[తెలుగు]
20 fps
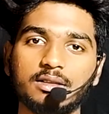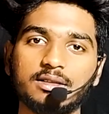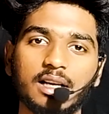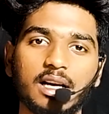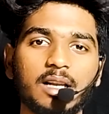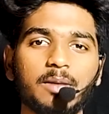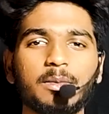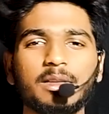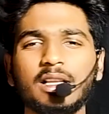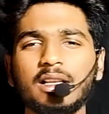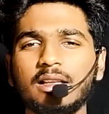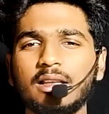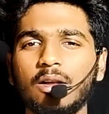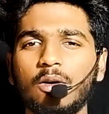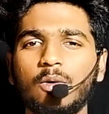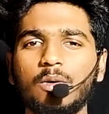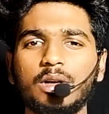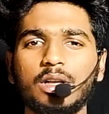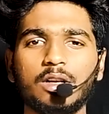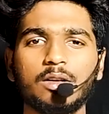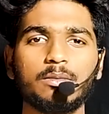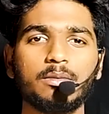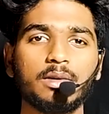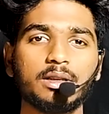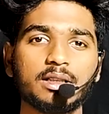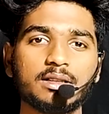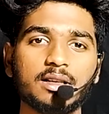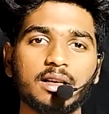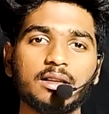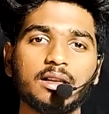చాలా మంది అంతే ఉంటారు
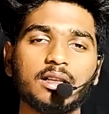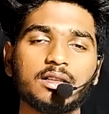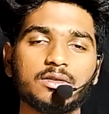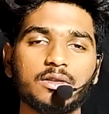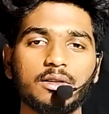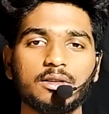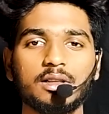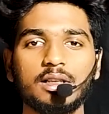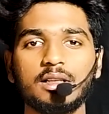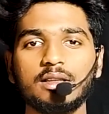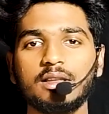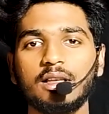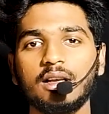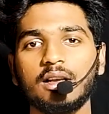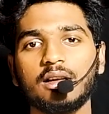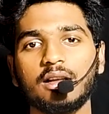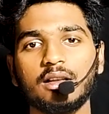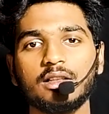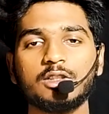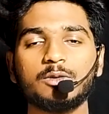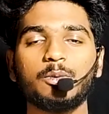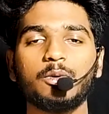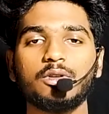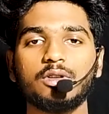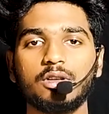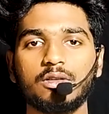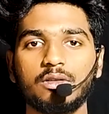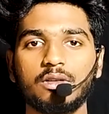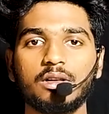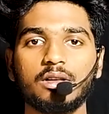మొదట చంద సోదరులు అయితే ఇంకా
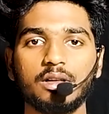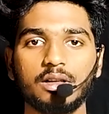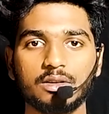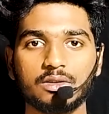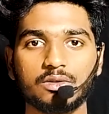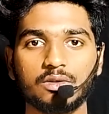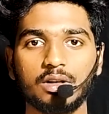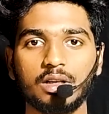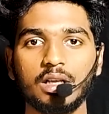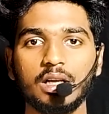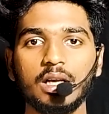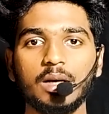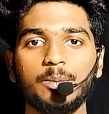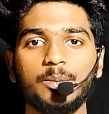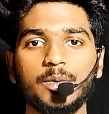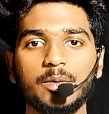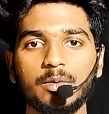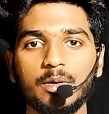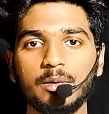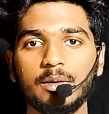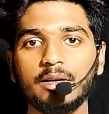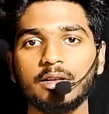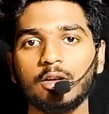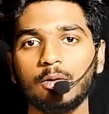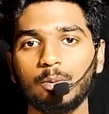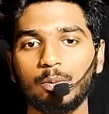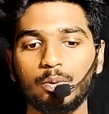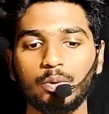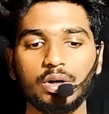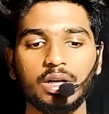రెచ్చిపోతారు రిలీజ్కొని మీ బైబిల్
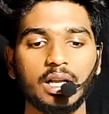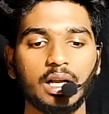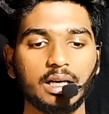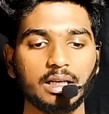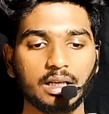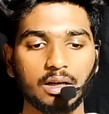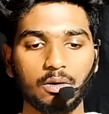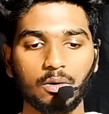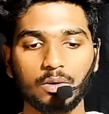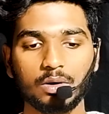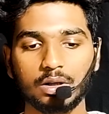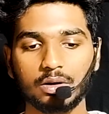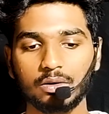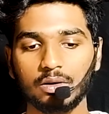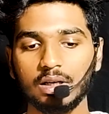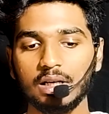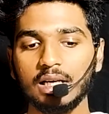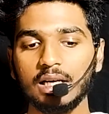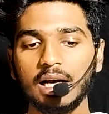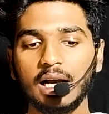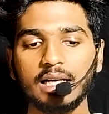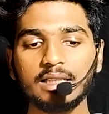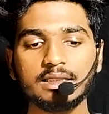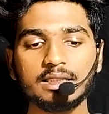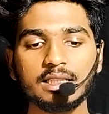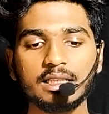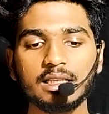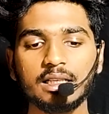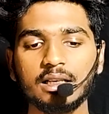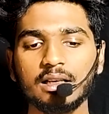తప్పు ఇలా అంటా ఉంటారు
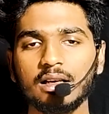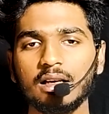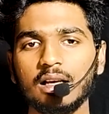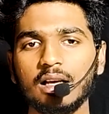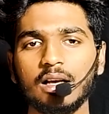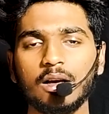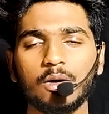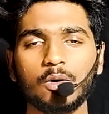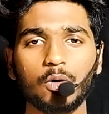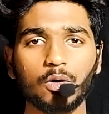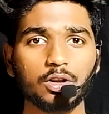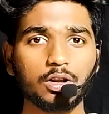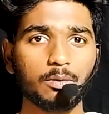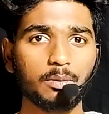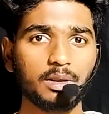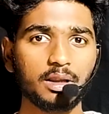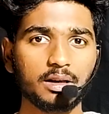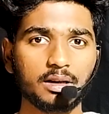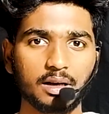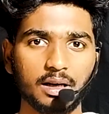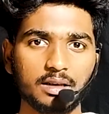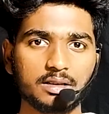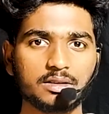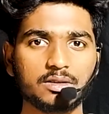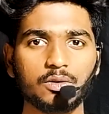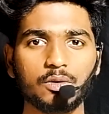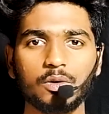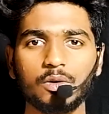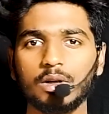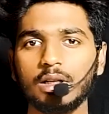అయితే కొంతమంది
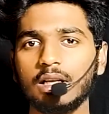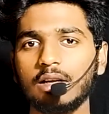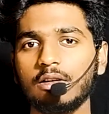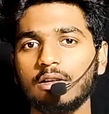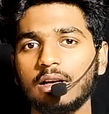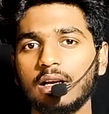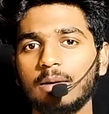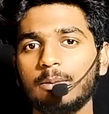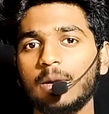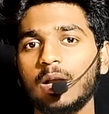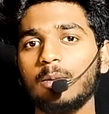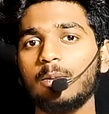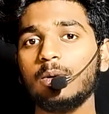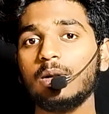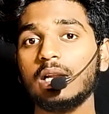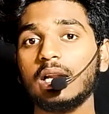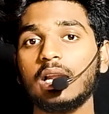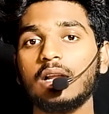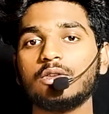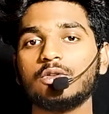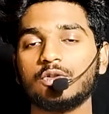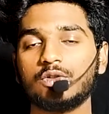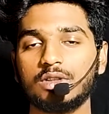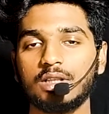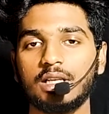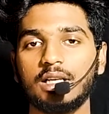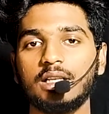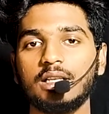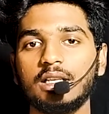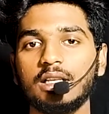క్రైస్తవులు బైబిల్ని ఎలా
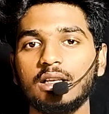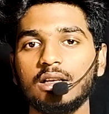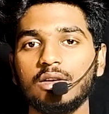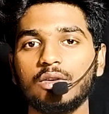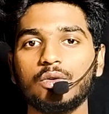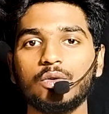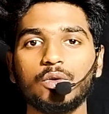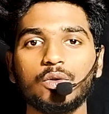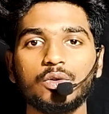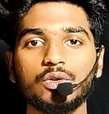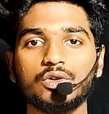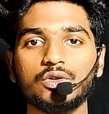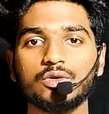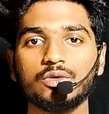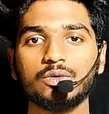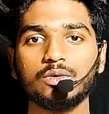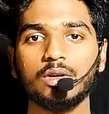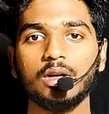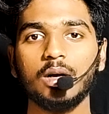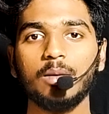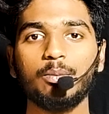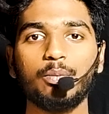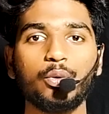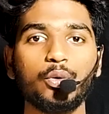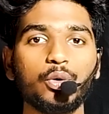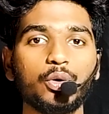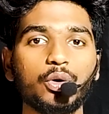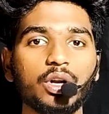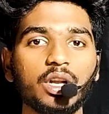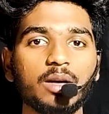చూస్తారంటే రోజు
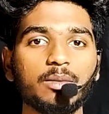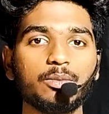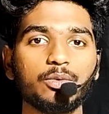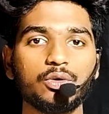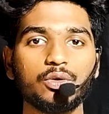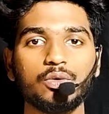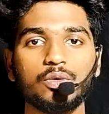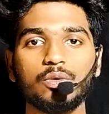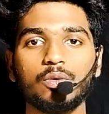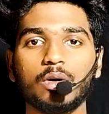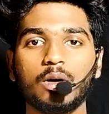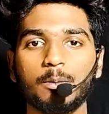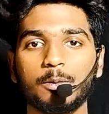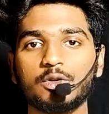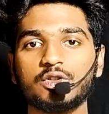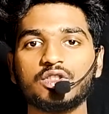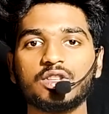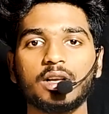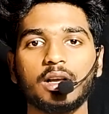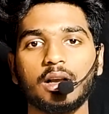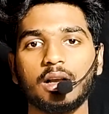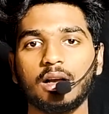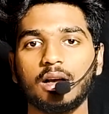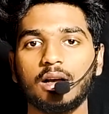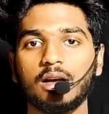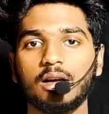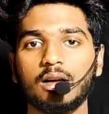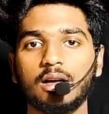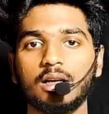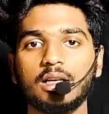పుడుకునే ముందు ఒక పుస్తకంగా
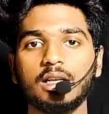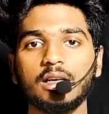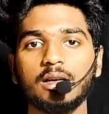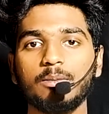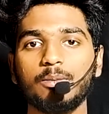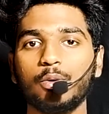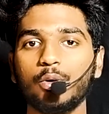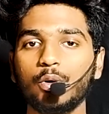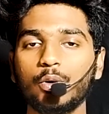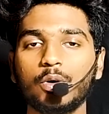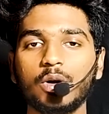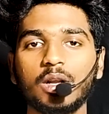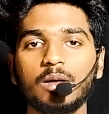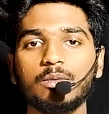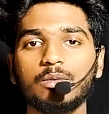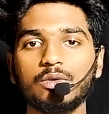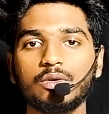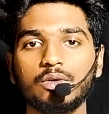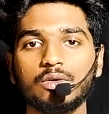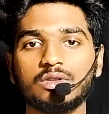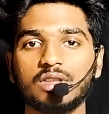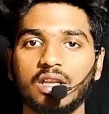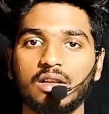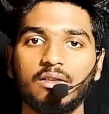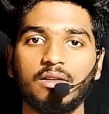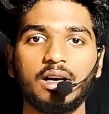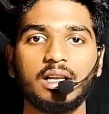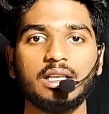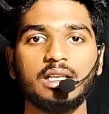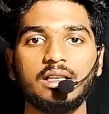అంటే పుడుకునే ముందు
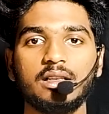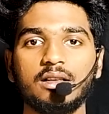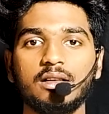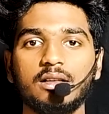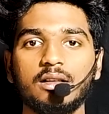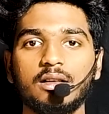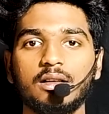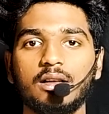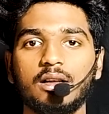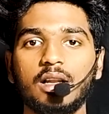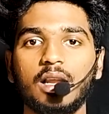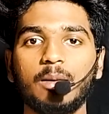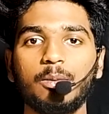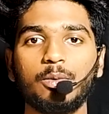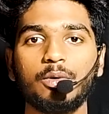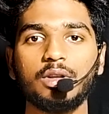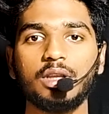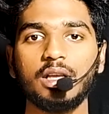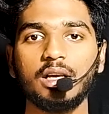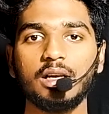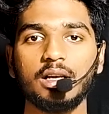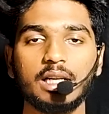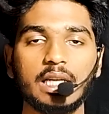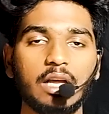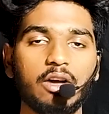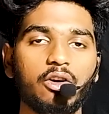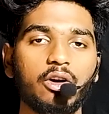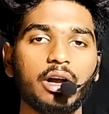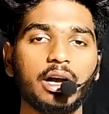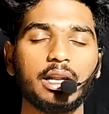చదవాలి లేకపోతే
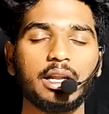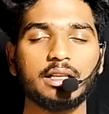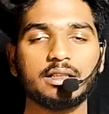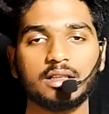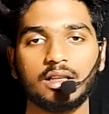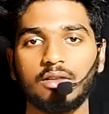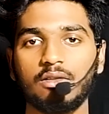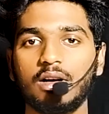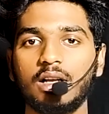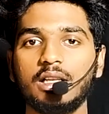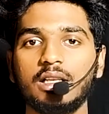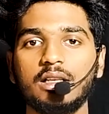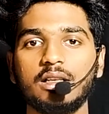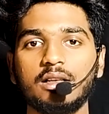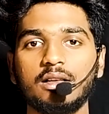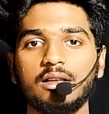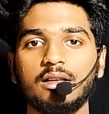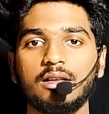లేవగానే చదవాలి